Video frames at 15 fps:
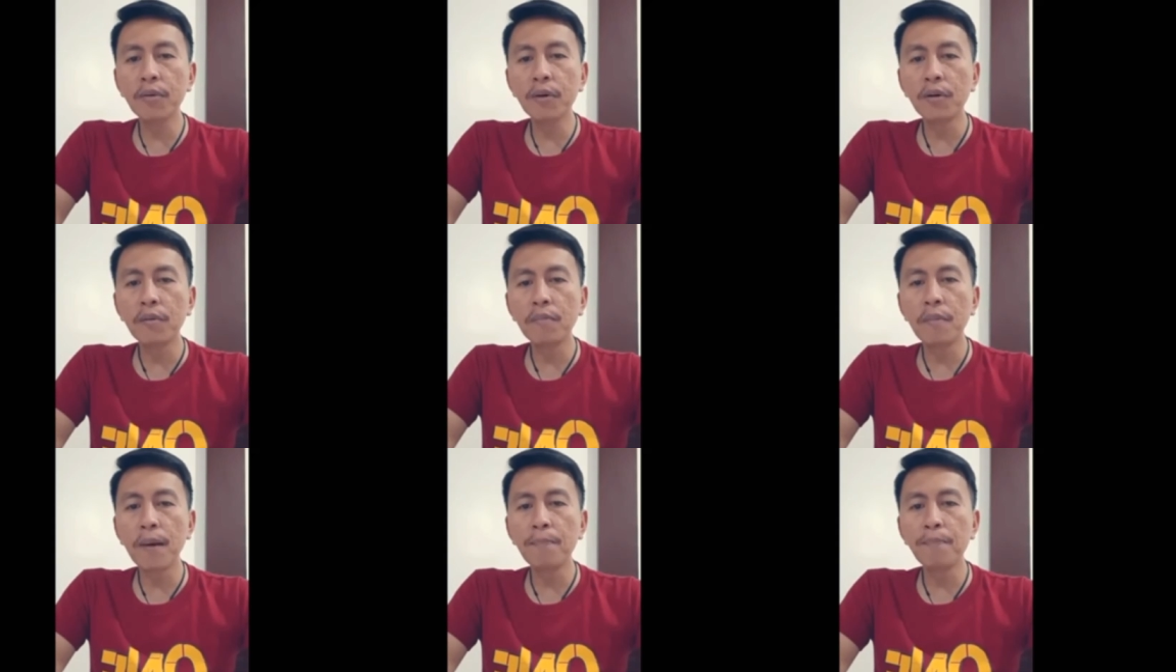
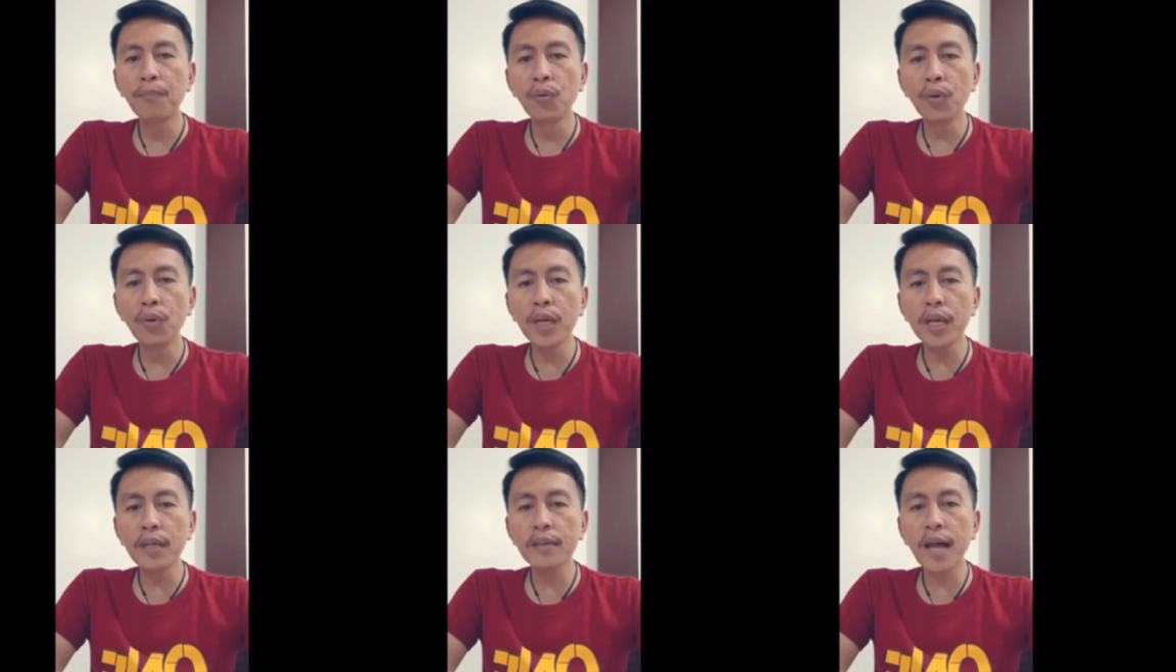mo.
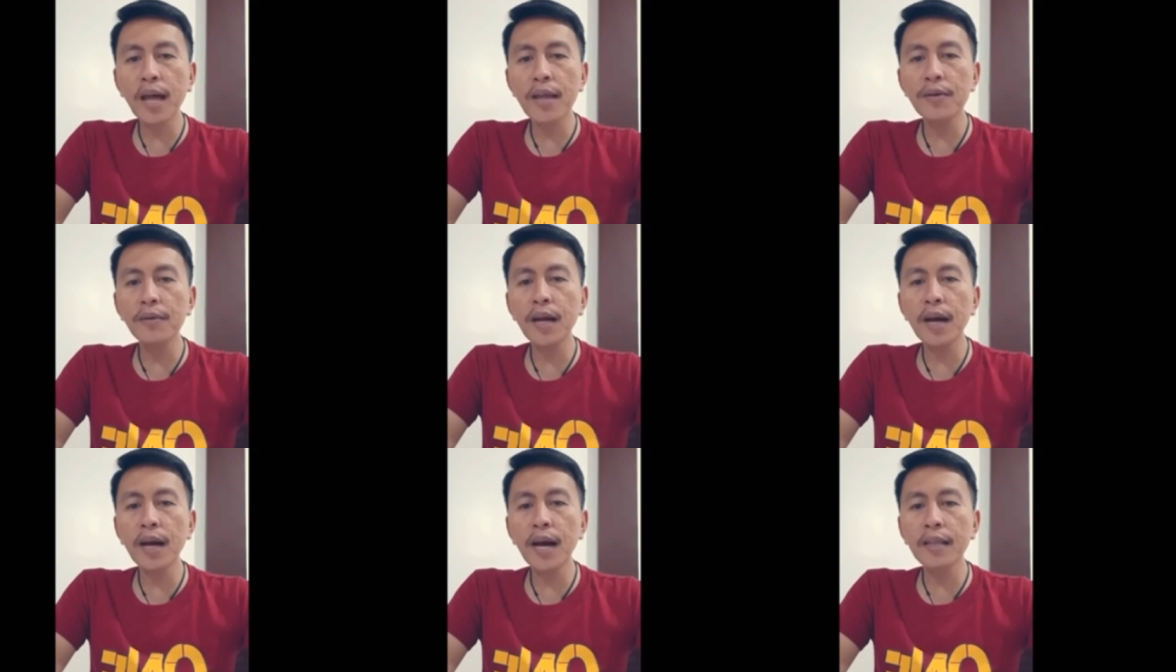Mabuhi
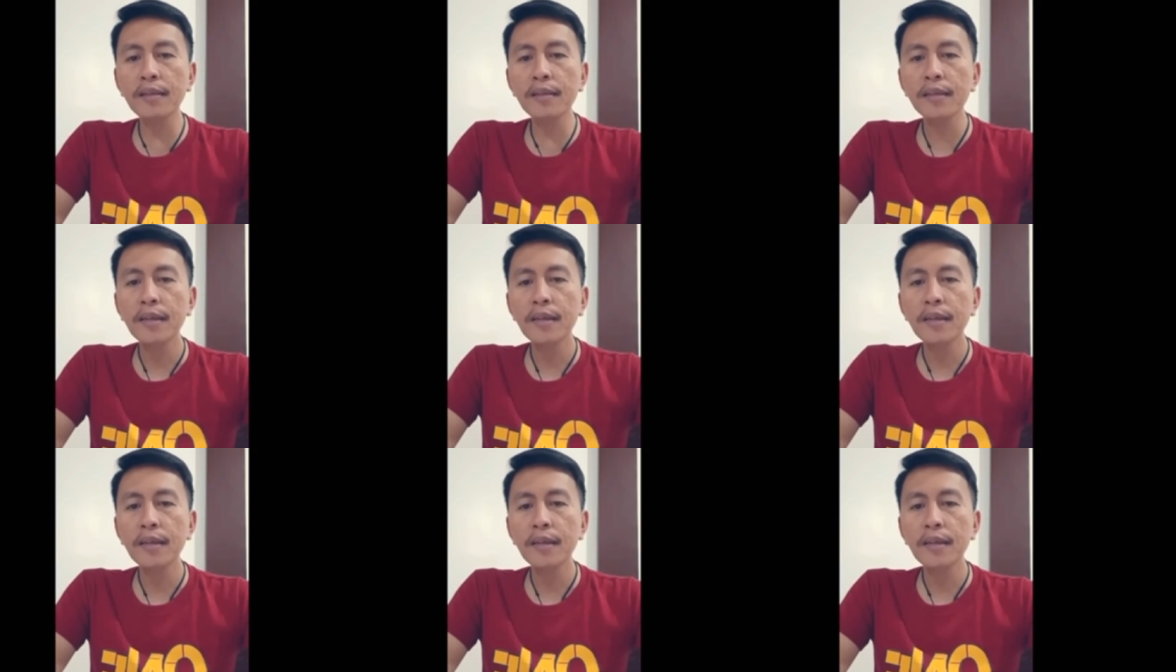tayong lahat.